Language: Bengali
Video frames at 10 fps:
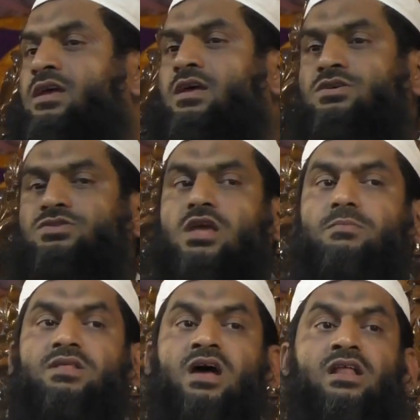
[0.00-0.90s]
সেই
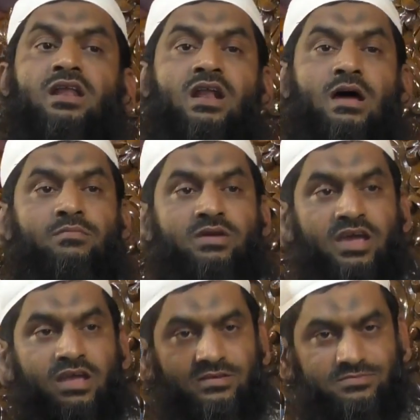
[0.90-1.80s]
বিধানের নাম কি
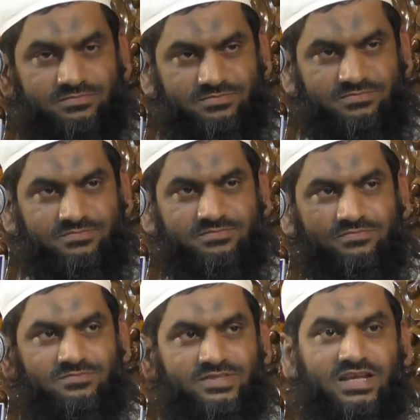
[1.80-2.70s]

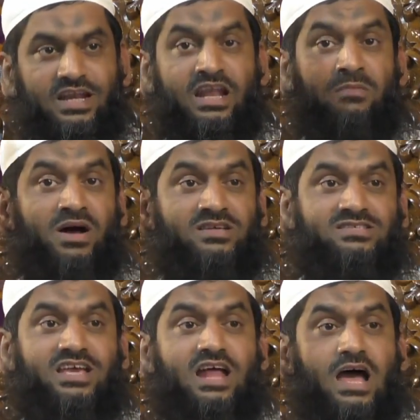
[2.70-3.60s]
নামাজ কি
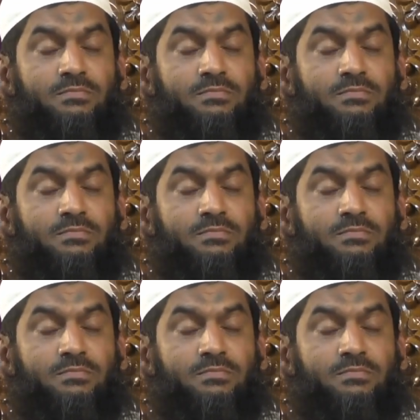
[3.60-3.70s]
নাম